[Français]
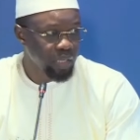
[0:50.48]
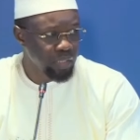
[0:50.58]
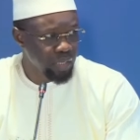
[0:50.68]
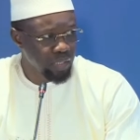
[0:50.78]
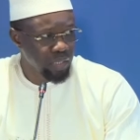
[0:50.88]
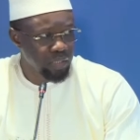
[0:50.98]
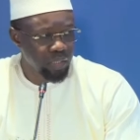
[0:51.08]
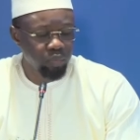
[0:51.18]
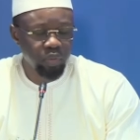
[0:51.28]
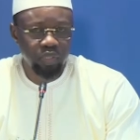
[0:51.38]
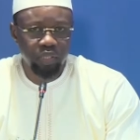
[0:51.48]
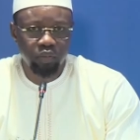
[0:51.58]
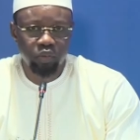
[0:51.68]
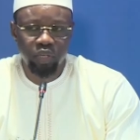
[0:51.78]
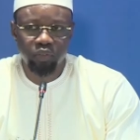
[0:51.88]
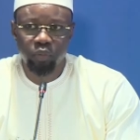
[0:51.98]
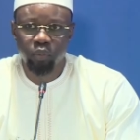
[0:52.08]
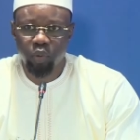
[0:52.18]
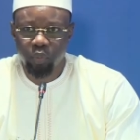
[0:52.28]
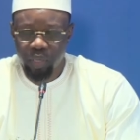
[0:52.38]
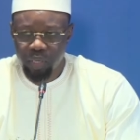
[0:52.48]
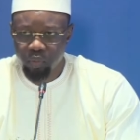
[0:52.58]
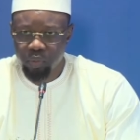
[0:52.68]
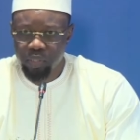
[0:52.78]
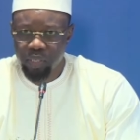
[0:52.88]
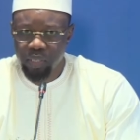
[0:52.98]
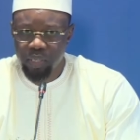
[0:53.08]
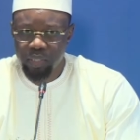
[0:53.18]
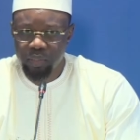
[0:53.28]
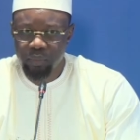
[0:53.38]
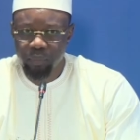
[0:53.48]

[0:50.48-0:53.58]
en tant qu'acteur politique, nous avons promis aux Sénégalais.